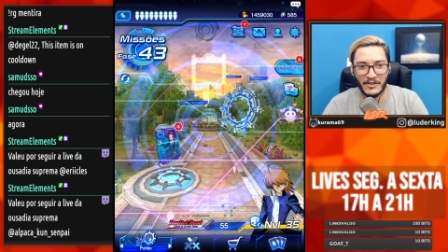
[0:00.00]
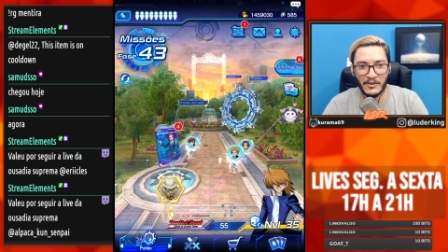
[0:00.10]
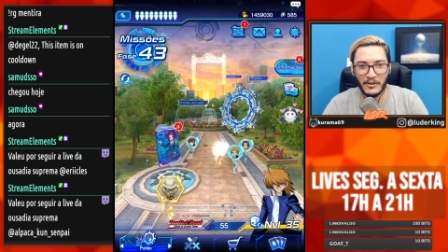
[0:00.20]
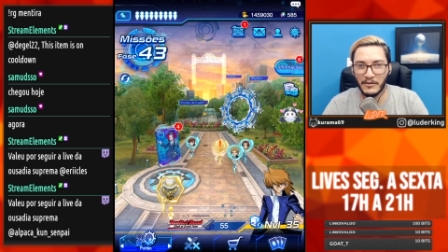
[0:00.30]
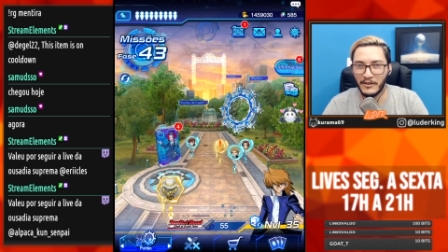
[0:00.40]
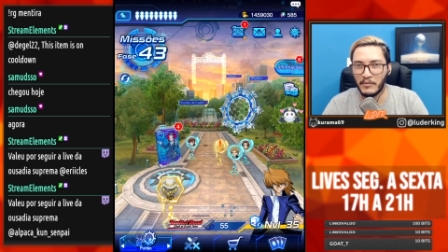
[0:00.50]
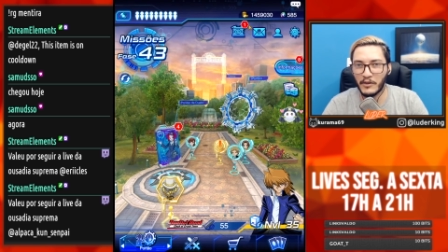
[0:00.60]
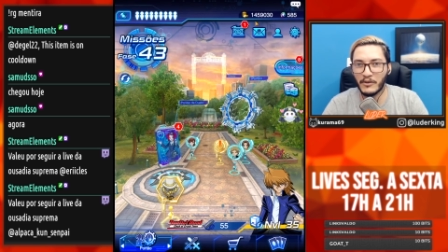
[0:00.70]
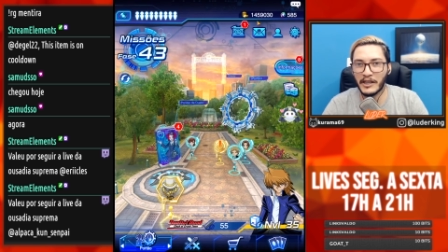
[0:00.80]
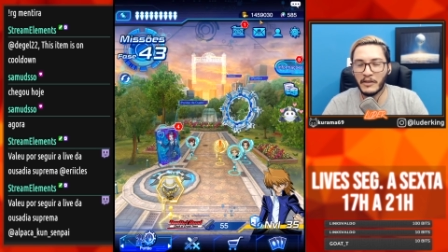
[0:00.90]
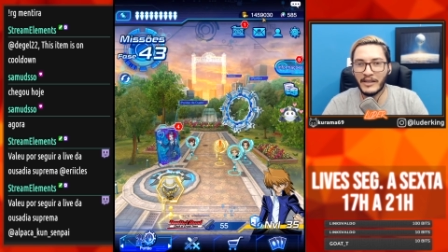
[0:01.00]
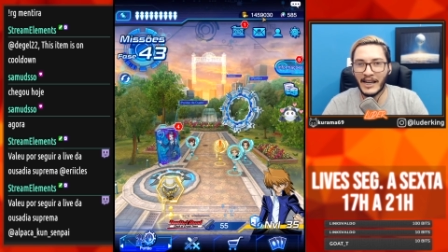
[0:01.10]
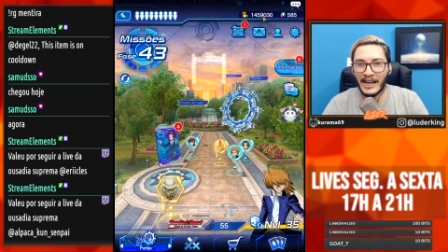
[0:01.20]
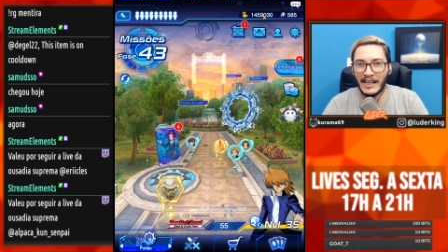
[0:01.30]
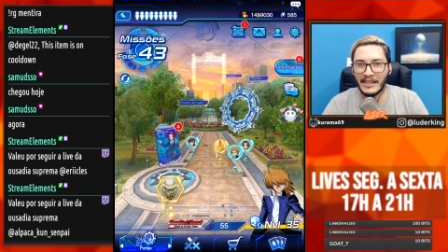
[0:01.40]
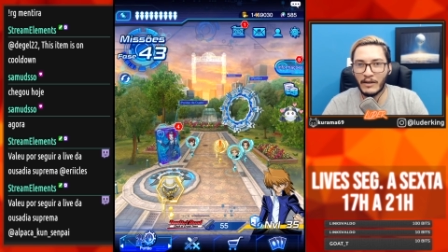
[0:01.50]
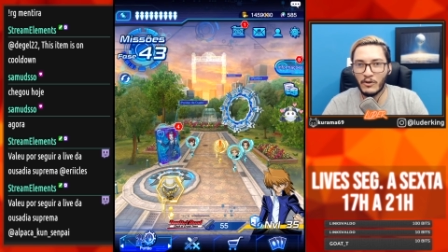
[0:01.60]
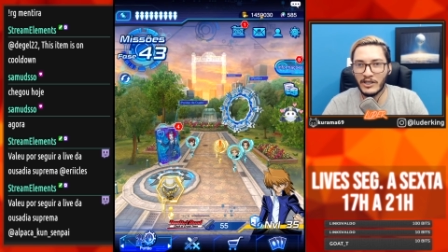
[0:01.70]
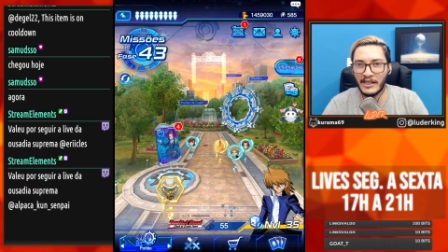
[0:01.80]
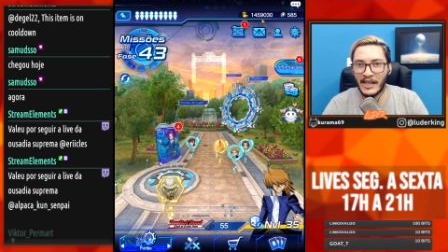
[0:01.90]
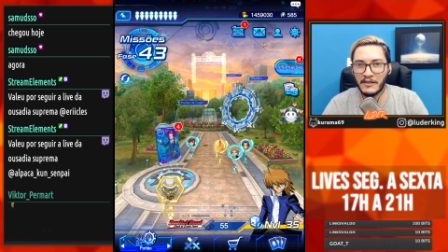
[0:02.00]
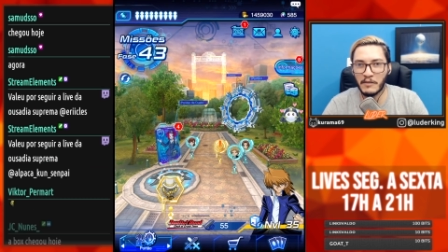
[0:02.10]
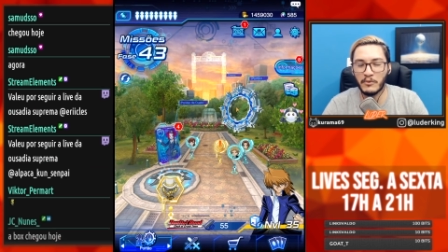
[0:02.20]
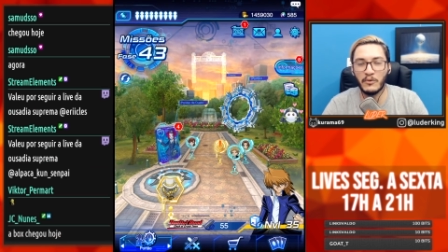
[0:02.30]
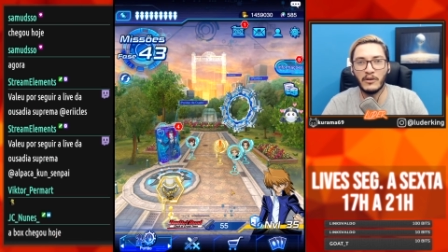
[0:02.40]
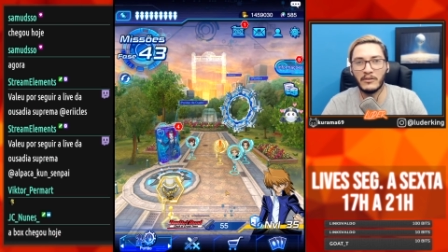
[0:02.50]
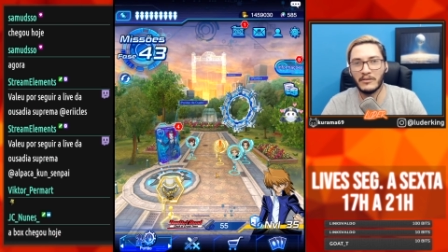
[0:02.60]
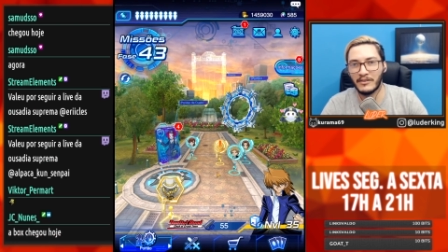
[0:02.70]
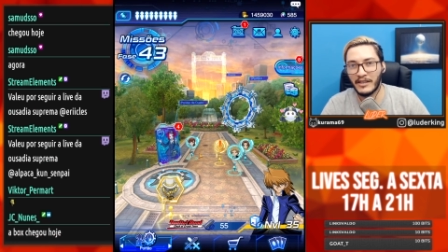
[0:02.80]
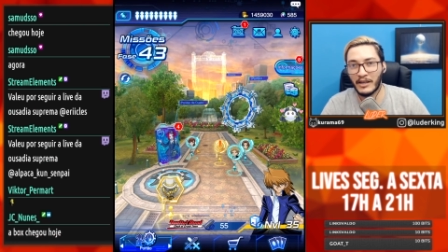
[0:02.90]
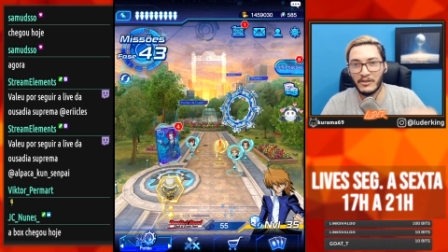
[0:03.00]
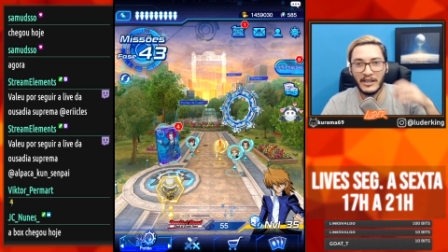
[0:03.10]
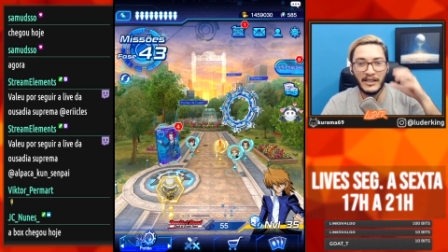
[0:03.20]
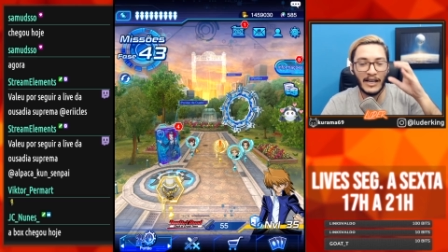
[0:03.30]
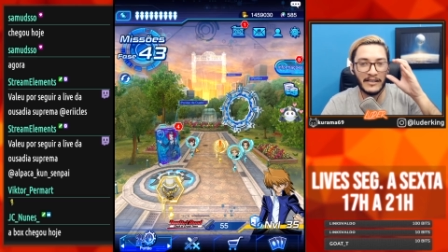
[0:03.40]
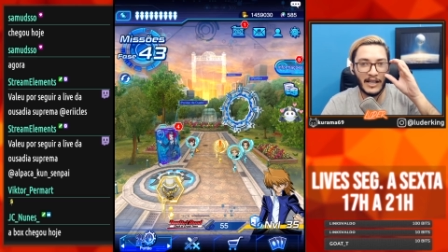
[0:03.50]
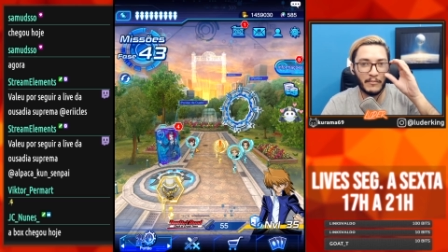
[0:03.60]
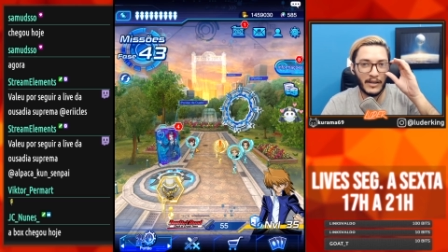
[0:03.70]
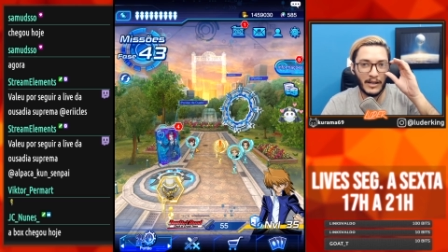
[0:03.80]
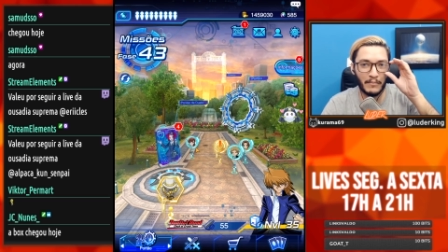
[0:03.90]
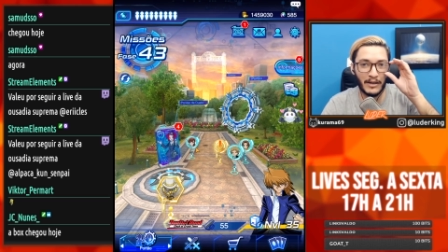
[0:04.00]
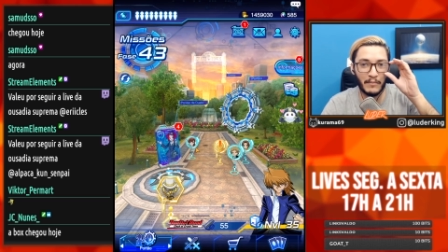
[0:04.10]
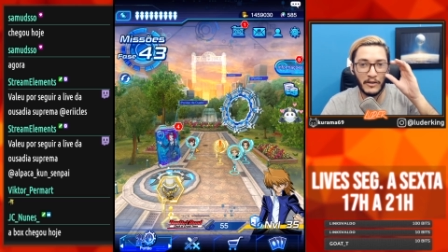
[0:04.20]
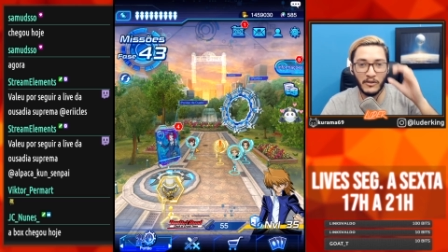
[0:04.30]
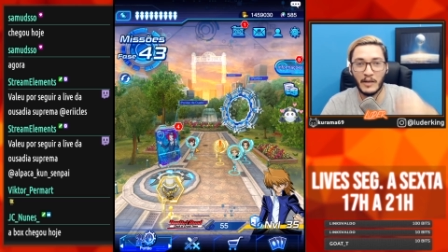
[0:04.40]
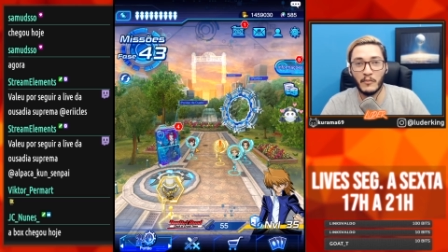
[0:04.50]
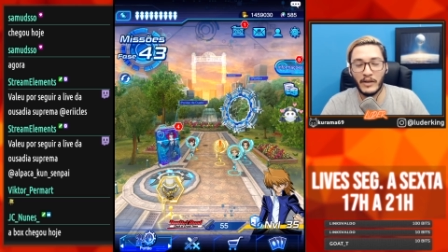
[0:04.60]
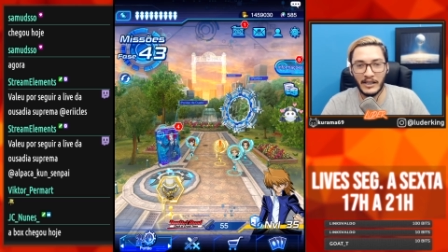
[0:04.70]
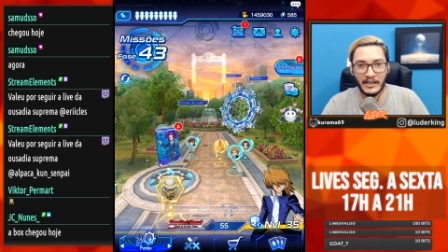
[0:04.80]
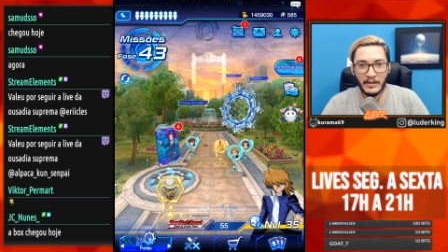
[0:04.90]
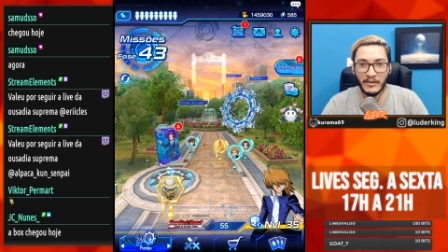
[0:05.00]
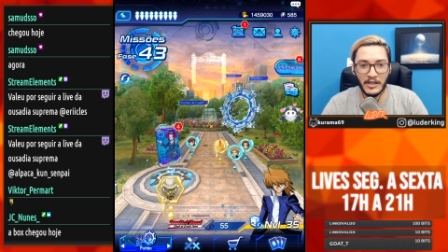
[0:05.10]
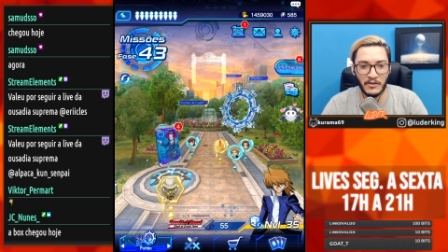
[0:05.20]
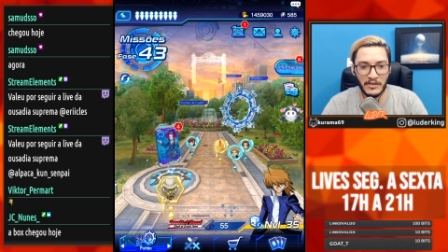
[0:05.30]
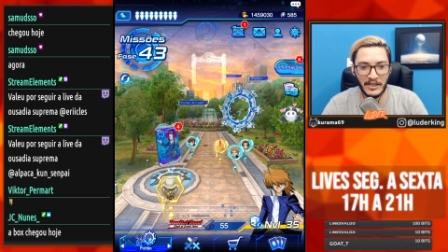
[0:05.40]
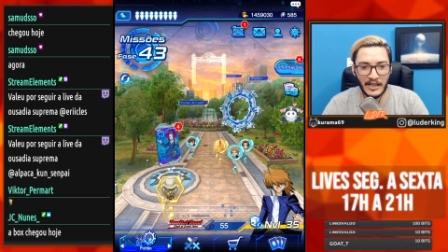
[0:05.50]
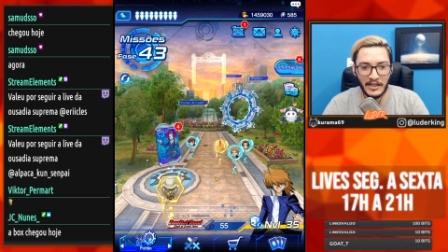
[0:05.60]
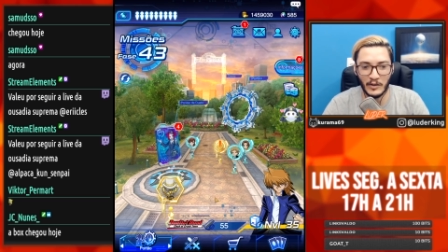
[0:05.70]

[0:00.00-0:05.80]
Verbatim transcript: Show. Pergunta que não quer calar. Deram utilidade aí pro ouro? Deram utilidade lá pra, pra, pras outras moedas que nunca tinham utilidade